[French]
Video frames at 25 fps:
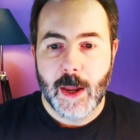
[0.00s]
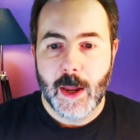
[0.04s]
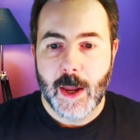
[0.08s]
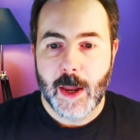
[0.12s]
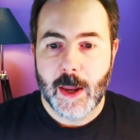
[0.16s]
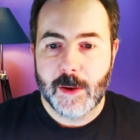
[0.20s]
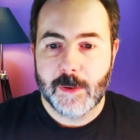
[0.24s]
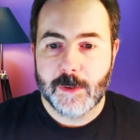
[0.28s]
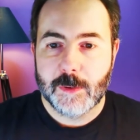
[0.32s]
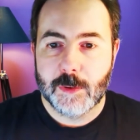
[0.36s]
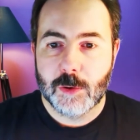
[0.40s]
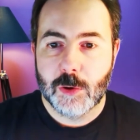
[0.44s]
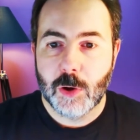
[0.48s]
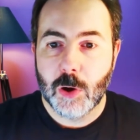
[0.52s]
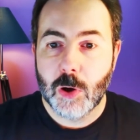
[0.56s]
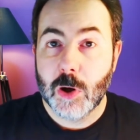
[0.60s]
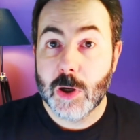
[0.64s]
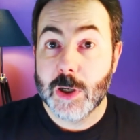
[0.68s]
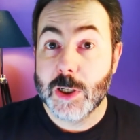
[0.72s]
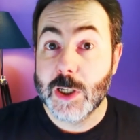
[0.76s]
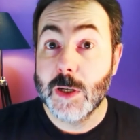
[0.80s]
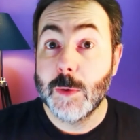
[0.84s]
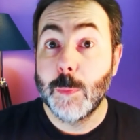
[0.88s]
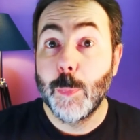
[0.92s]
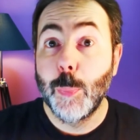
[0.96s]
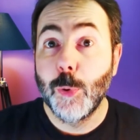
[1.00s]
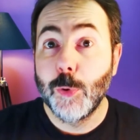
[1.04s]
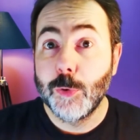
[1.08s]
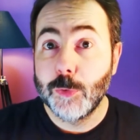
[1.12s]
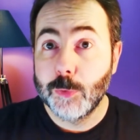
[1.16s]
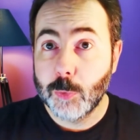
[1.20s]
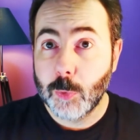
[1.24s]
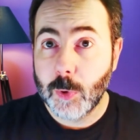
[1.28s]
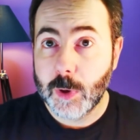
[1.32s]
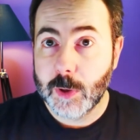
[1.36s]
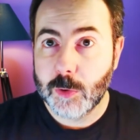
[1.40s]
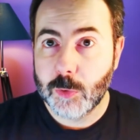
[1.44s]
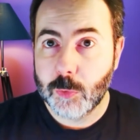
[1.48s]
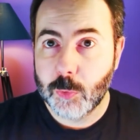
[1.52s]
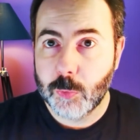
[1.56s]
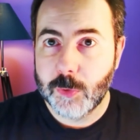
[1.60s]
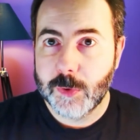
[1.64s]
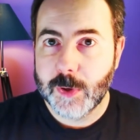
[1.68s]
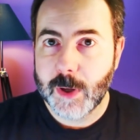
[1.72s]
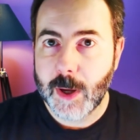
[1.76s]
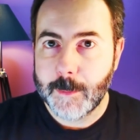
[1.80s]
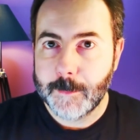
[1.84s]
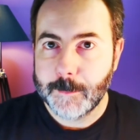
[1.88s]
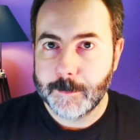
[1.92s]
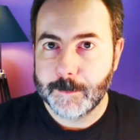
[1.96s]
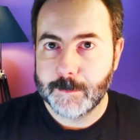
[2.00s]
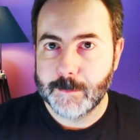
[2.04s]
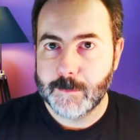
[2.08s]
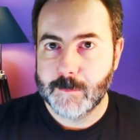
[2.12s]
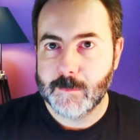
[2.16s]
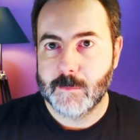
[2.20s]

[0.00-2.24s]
Est-ce que j'ai besoin de tout ça